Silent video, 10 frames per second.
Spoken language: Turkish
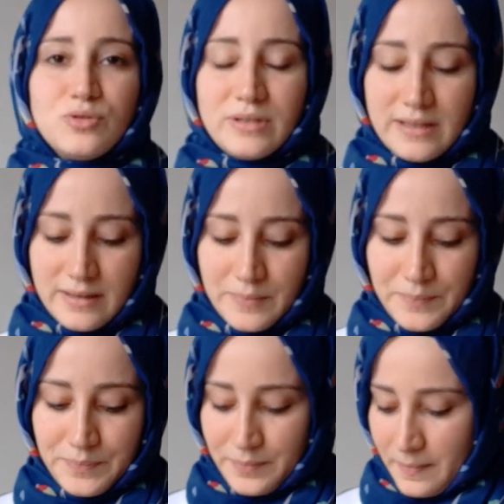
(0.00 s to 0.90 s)
Şöyle
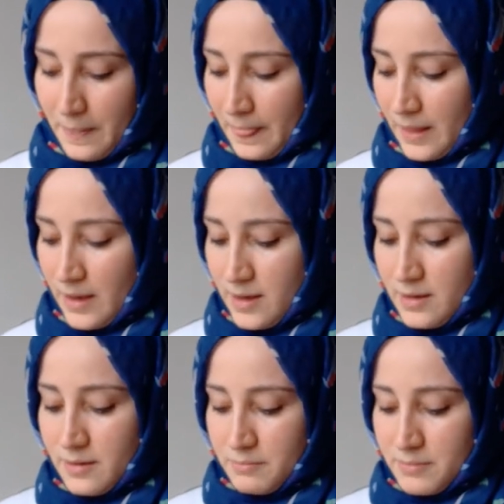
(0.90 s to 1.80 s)

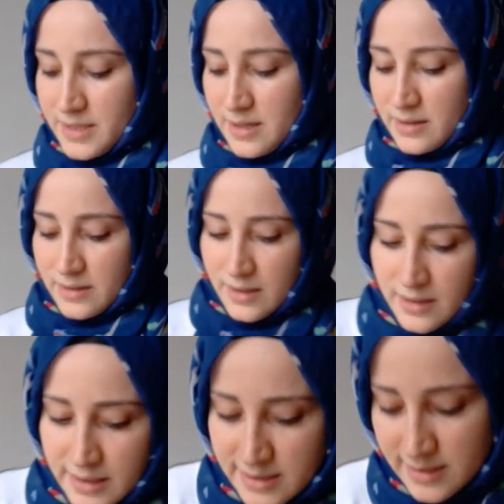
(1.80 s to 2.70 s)
bir tane
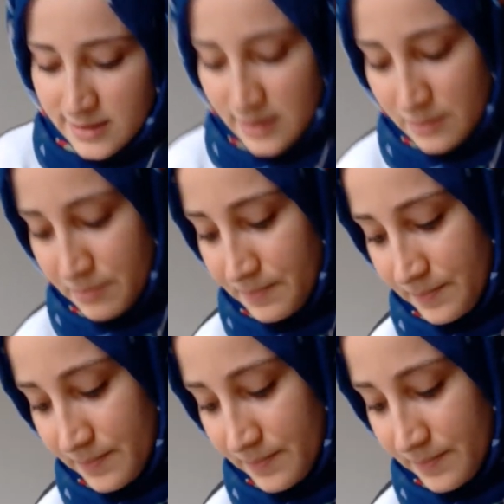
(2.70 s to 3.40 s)
ney getireyim.